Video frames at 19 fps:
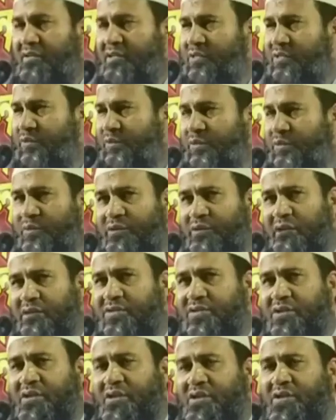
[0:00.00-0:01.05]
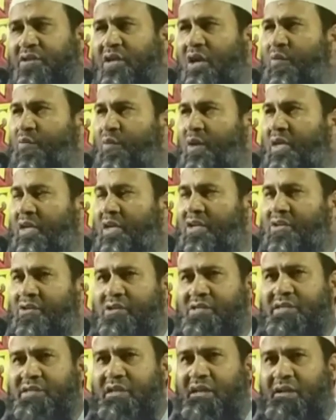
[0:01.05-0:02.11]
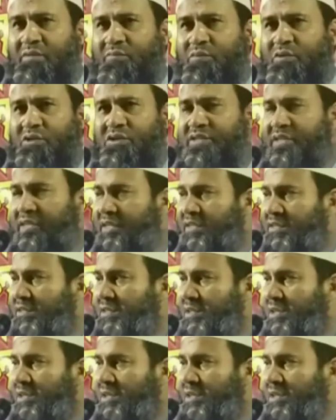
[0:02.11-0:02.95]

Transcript: রসুল সাল্লাহ বলছেন